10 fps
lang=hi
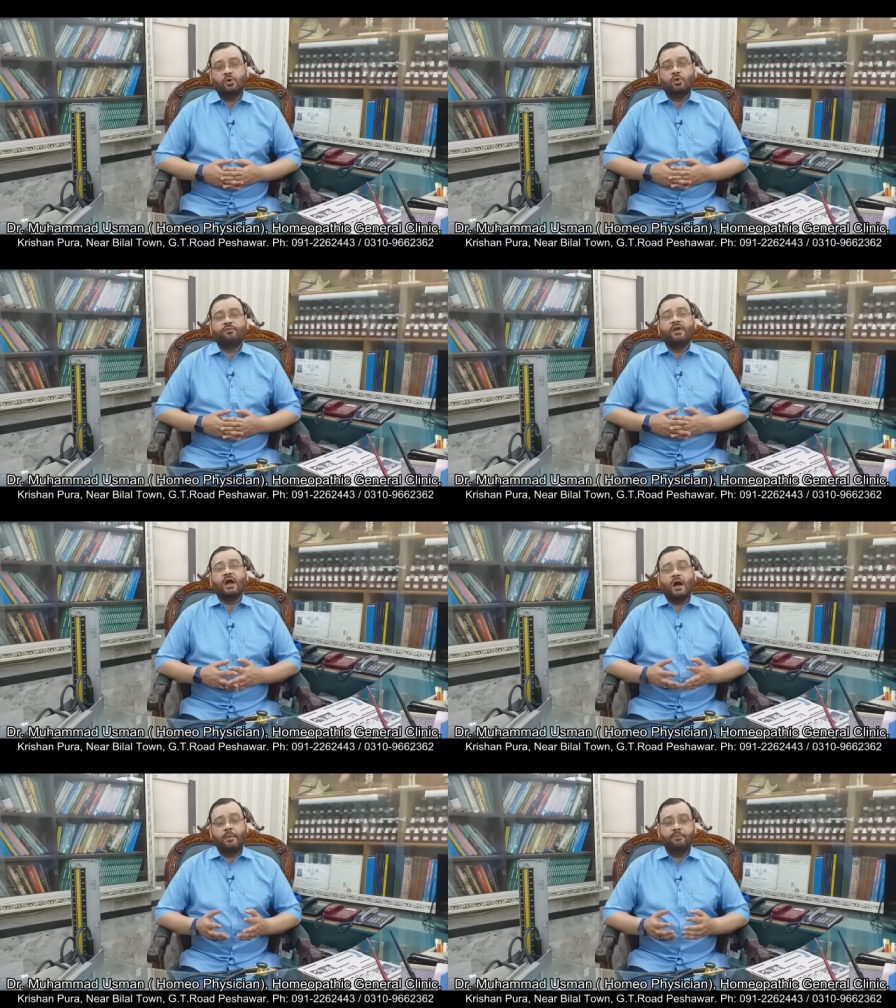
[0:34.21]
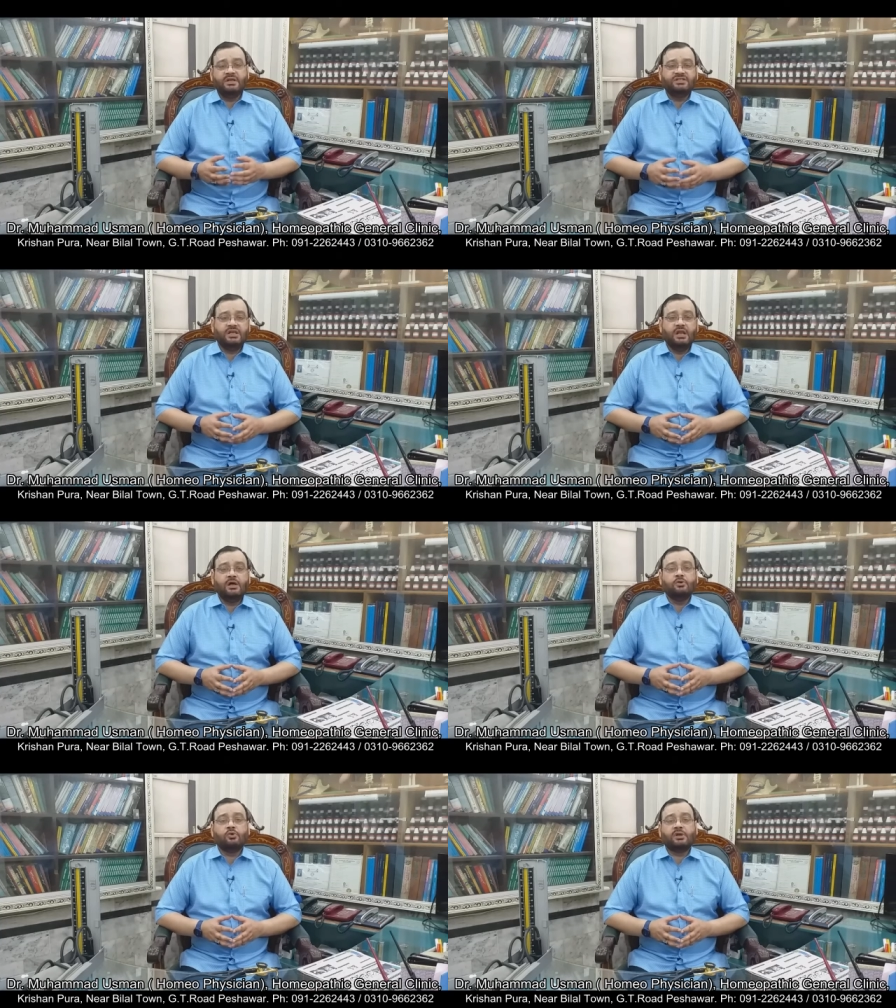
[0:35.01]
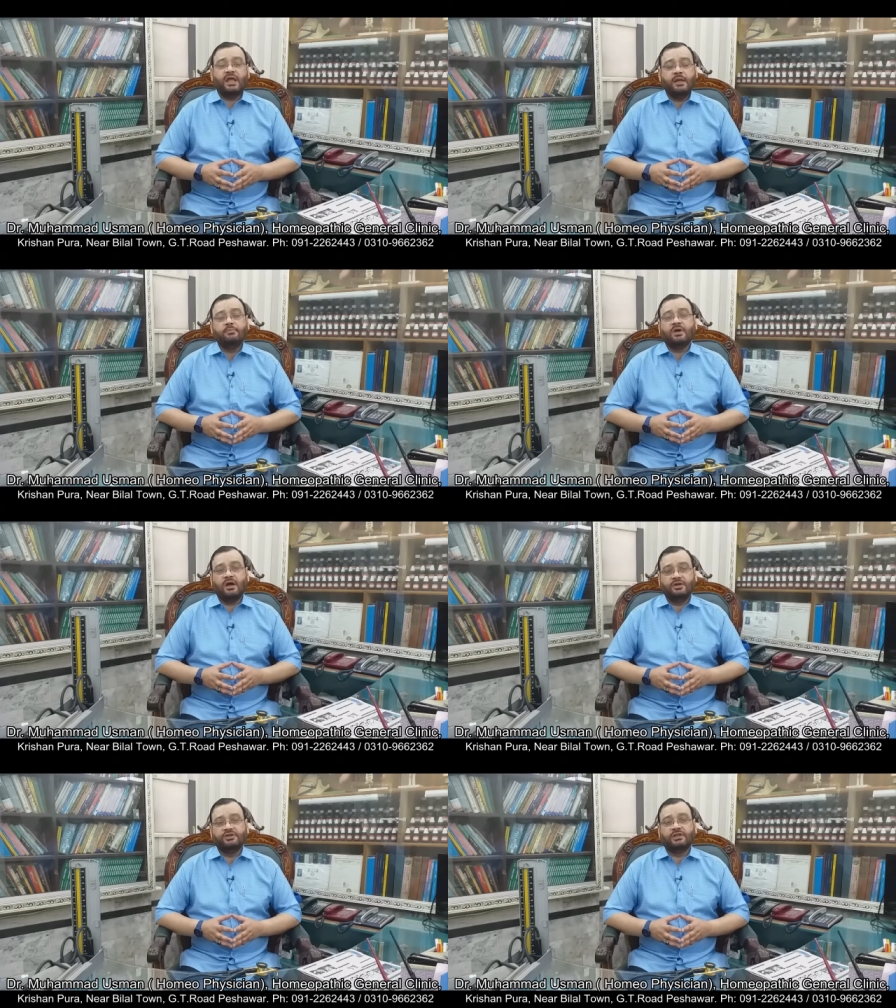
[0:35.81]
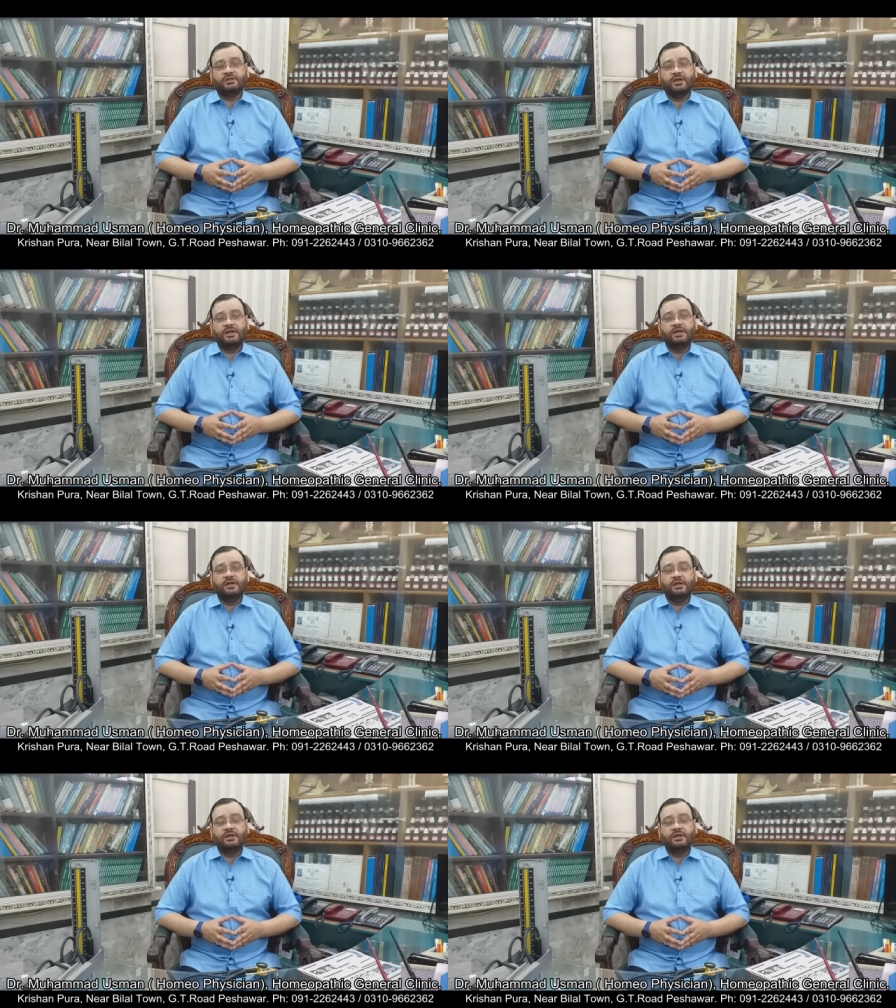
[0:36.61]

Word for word: हरफ आम में रहम कहा जाता है